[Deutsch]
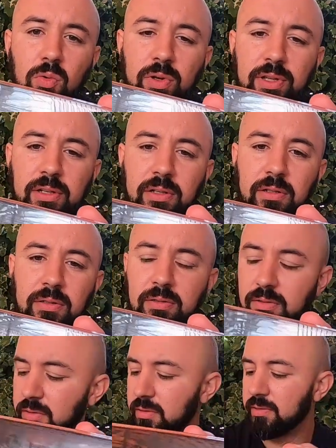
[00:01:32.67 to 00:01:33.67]
äh, hier,
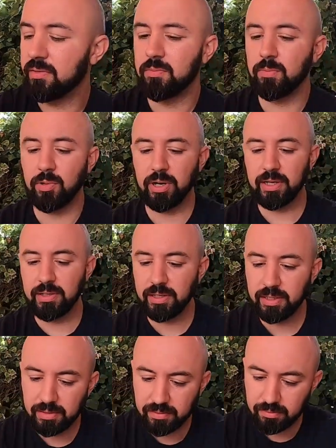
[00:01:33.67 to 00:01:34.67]
so ein
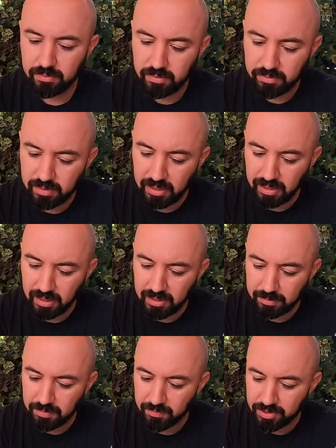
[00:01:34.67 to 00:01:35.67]
Branding. Ja,
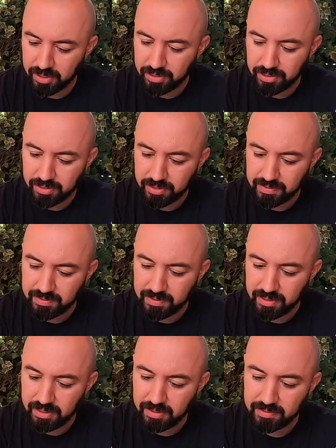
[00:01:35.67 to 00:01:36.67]
hat man wahrscheinlich nicht
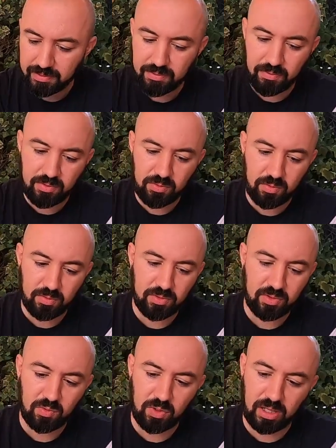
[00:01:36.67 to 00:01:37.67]
gesehen, das ist nur so
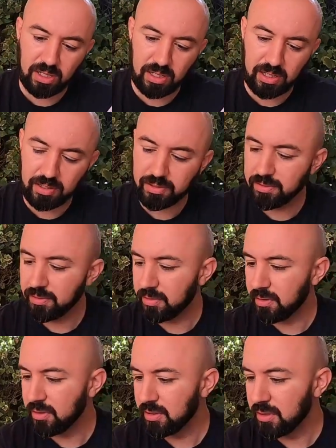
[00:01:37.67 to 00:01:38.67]
zu erahnen.
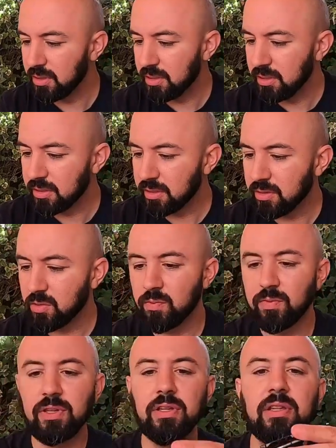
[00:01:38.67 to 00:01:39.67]
Genau
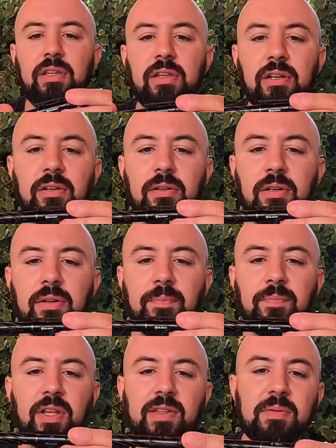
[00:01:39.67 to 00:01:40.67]
wie hier.
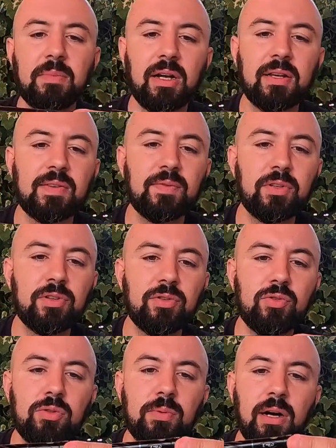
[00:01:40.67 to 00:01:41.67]
Na, sie machen das wirklich
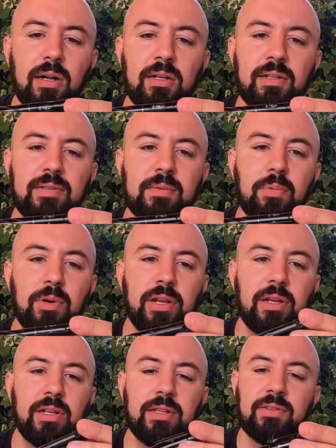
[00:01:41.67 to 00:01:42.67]
überall, diese
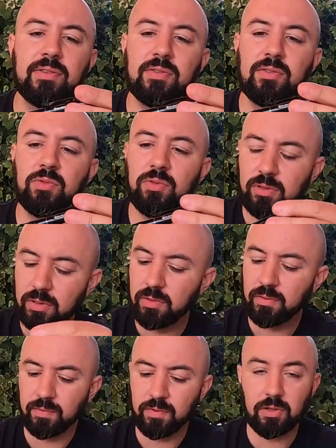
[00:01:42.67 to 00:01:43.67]
Brandings und so.
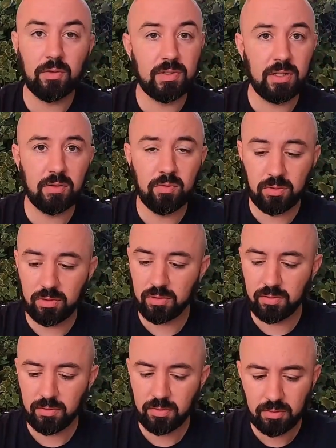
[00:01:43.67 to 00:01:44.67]
Finde ich auch sehr gut.
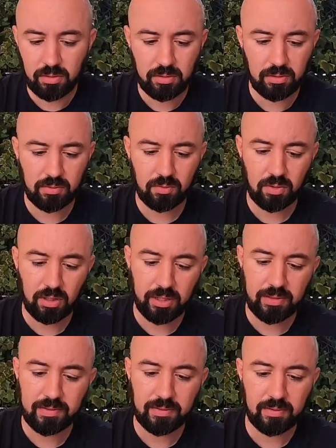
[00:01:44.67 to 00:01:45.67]
Ne? So ein
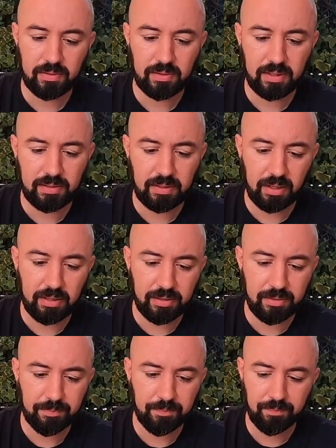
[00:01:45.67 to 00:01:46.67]
kleines
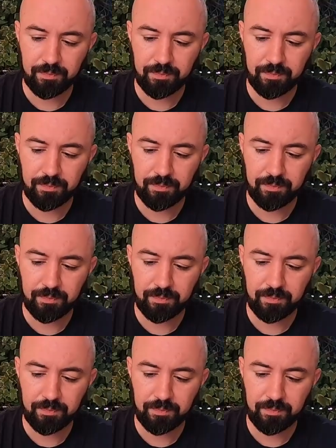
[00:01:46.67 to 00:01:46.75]
Detail.